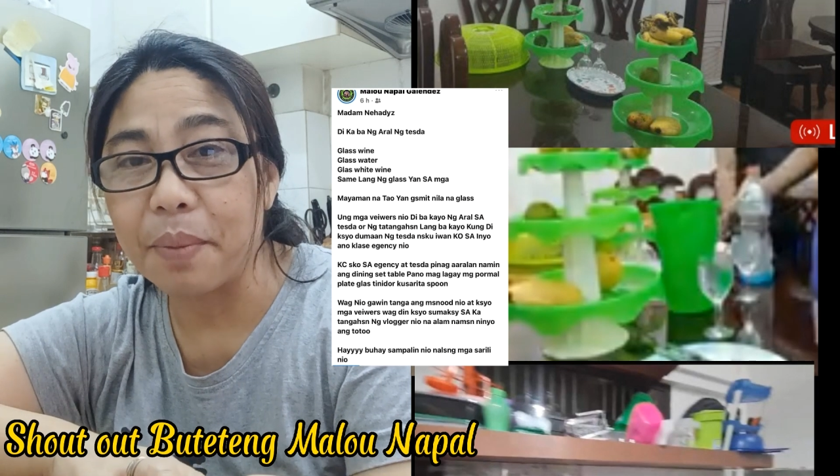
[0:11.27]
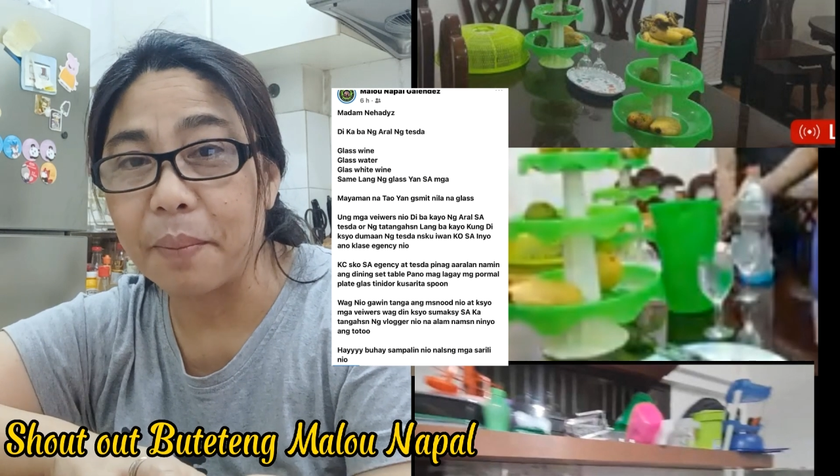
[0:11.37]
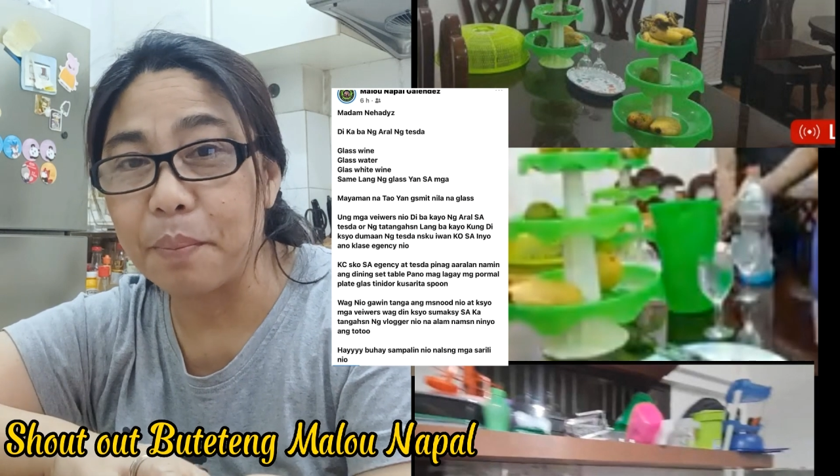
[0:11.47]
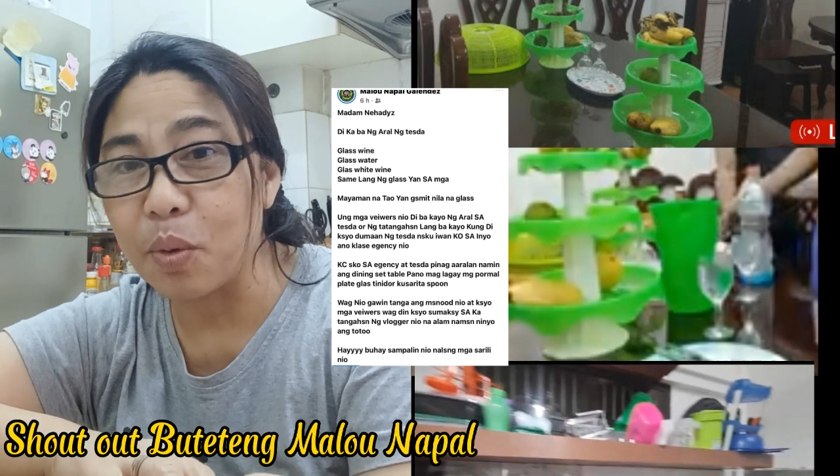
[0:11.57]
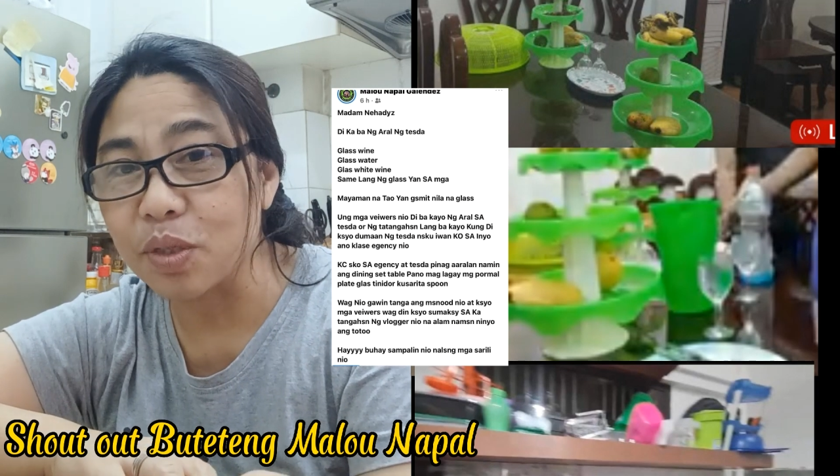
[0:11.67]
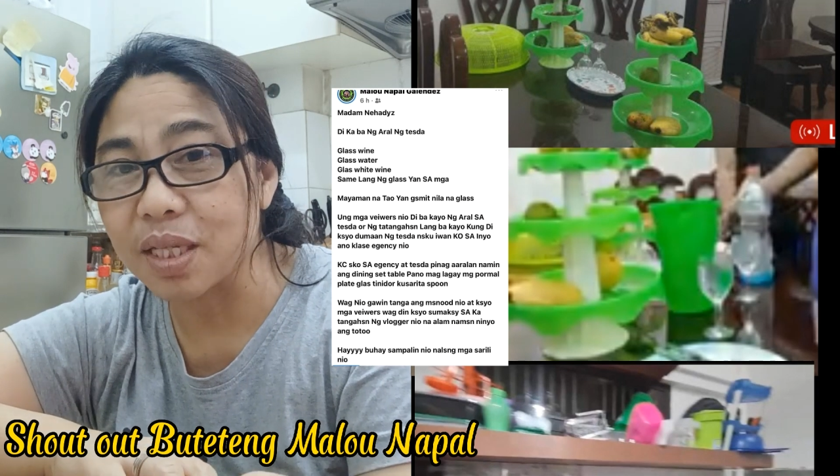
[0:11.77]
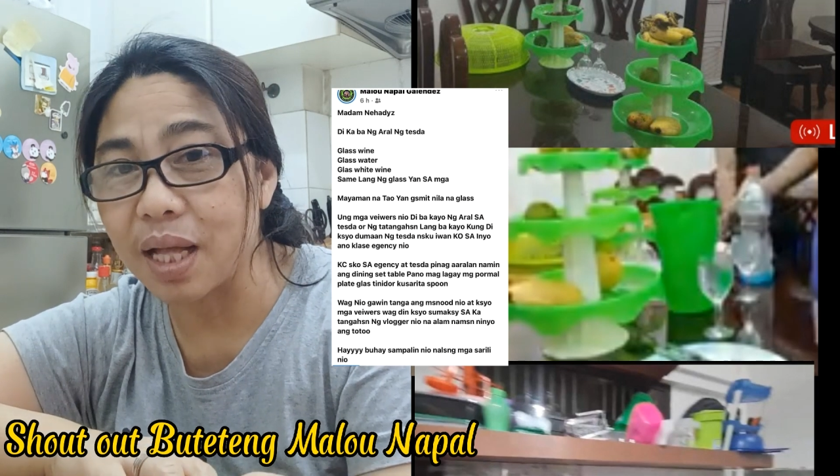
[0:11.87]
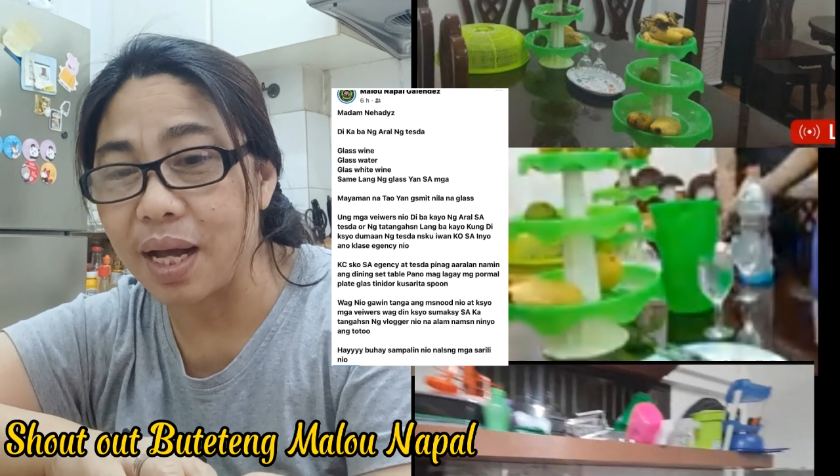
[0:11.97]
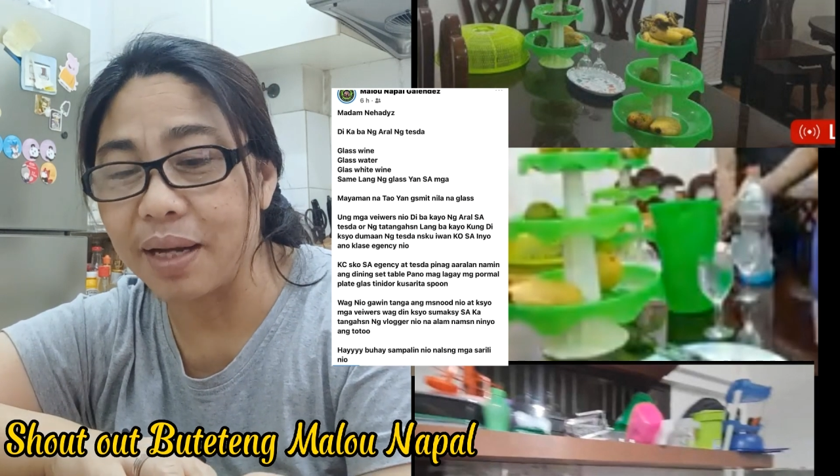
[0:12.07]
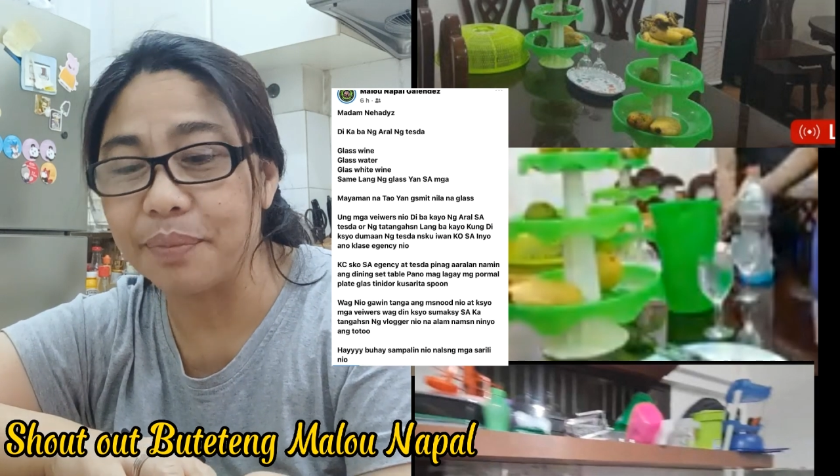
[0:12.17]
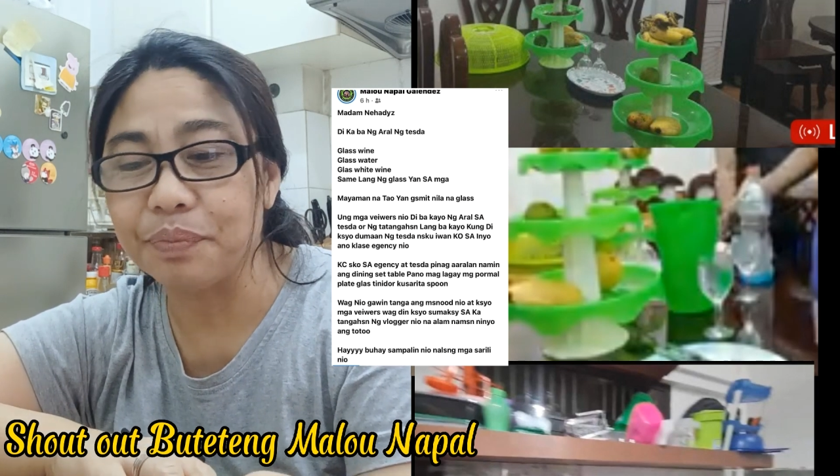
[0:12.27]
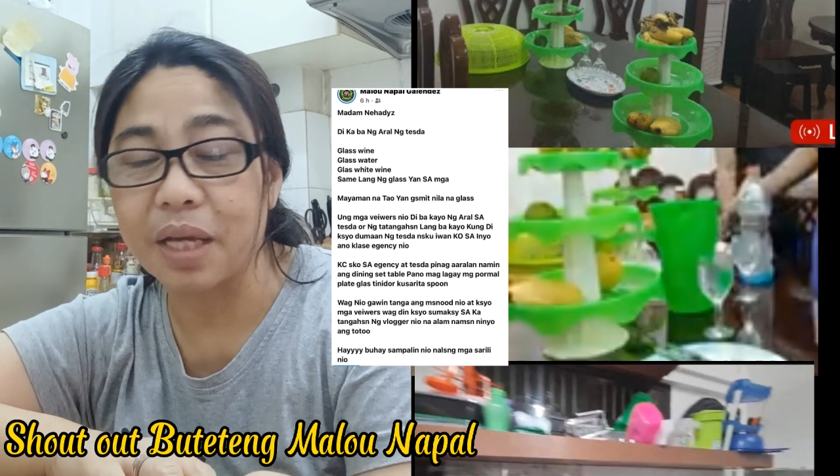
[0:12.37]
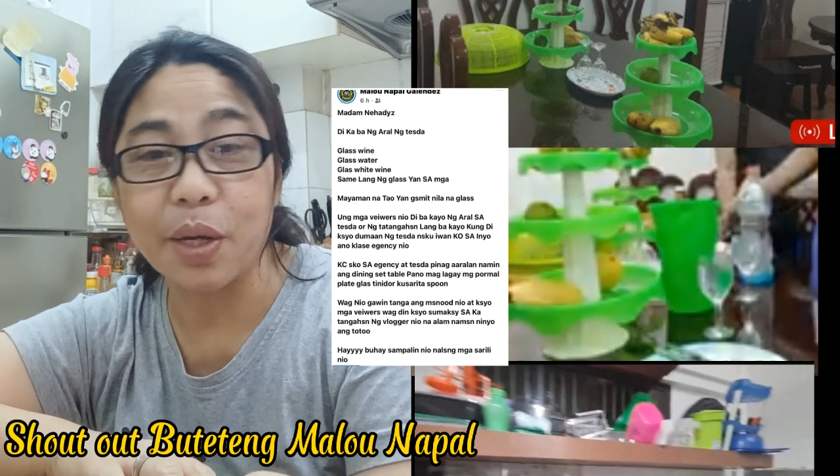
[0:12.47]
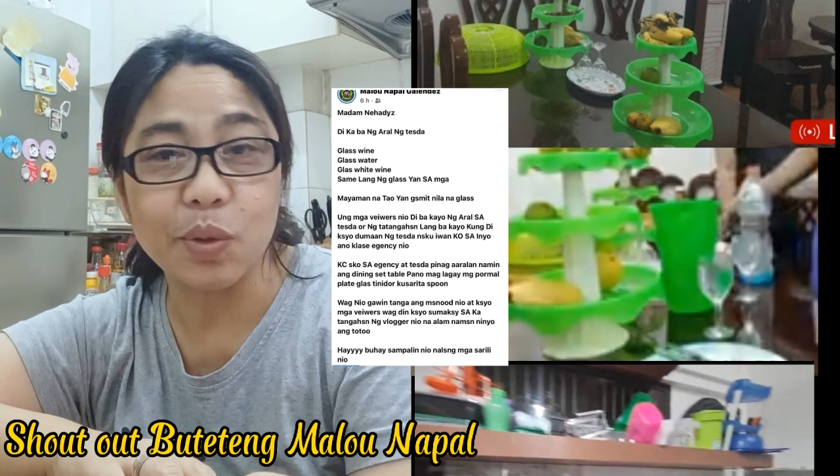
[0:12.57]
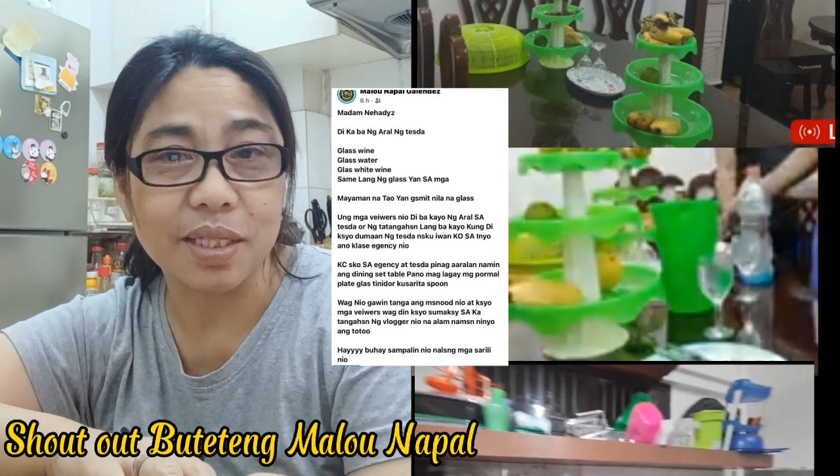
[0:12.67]
Makapag-post lang,
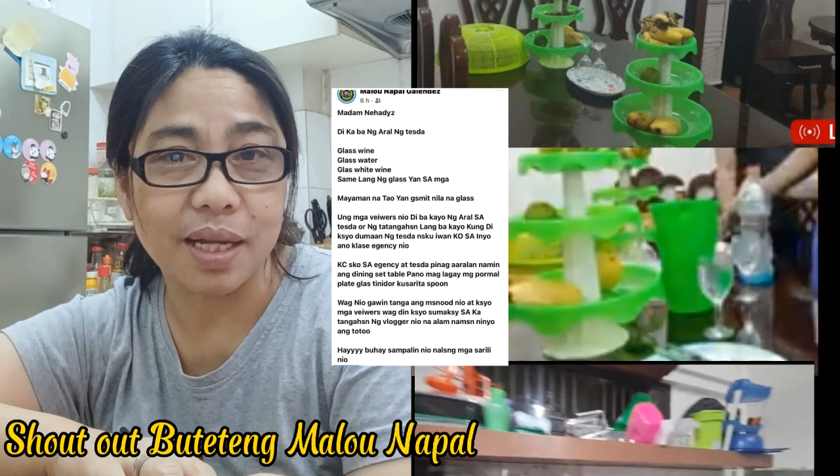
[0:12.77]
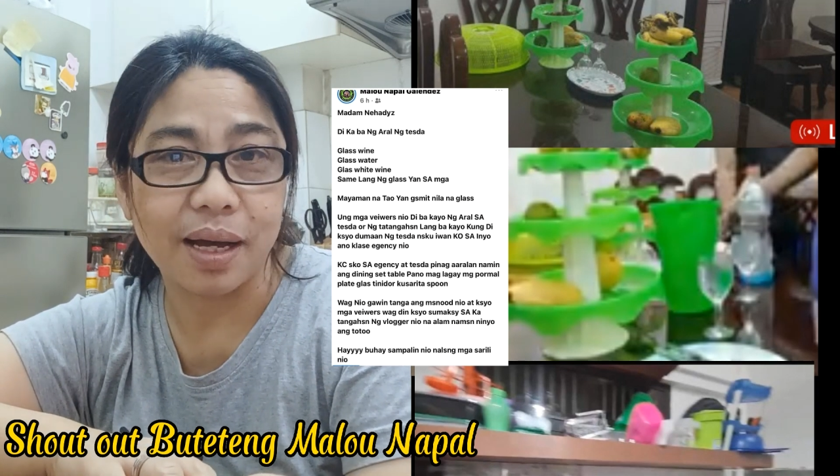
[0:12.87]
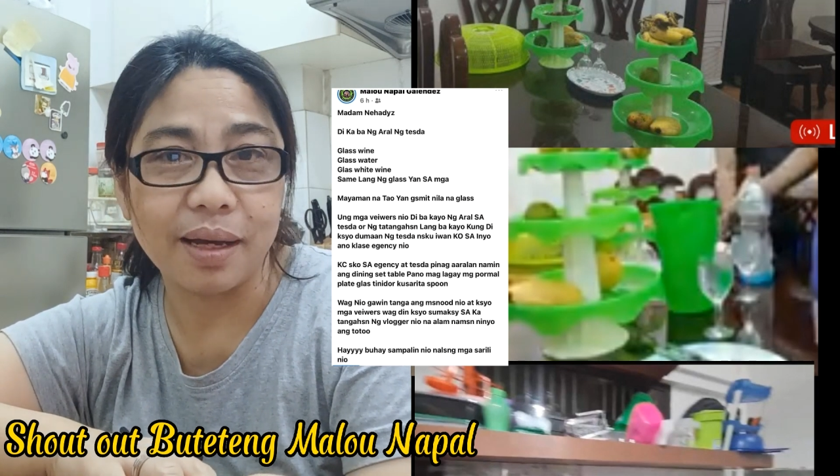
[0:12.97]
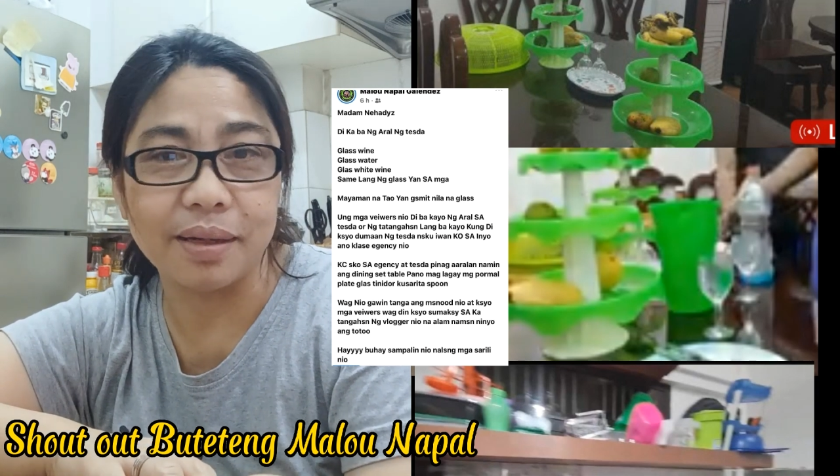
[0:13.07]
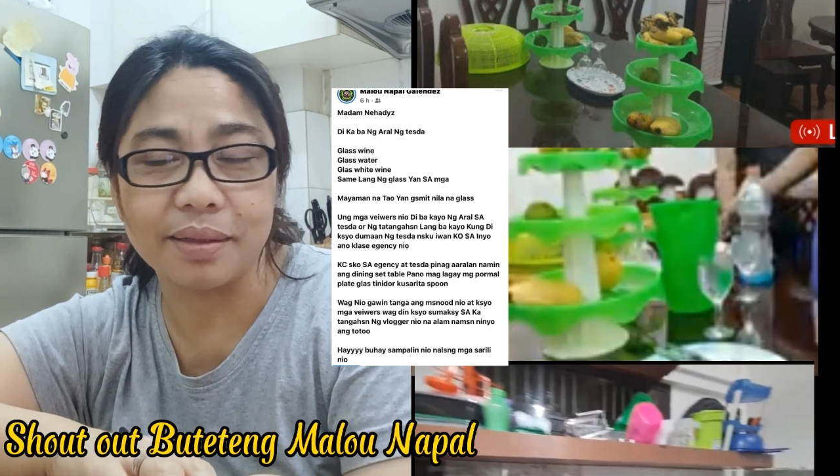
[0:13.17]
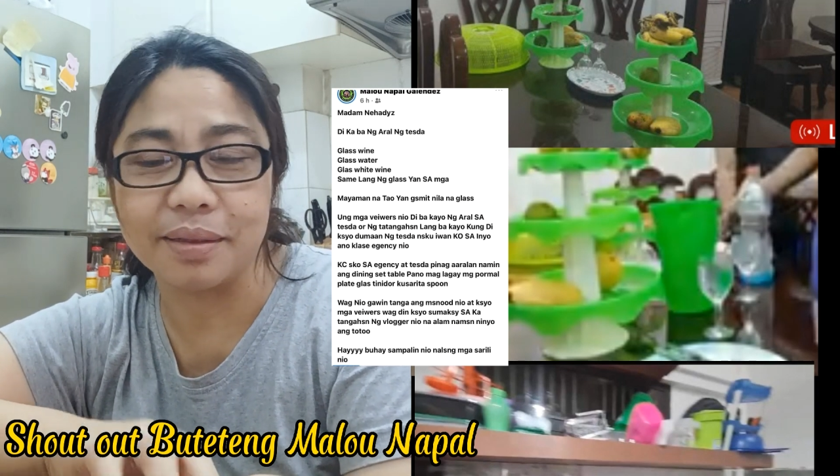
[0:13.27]
ayos na.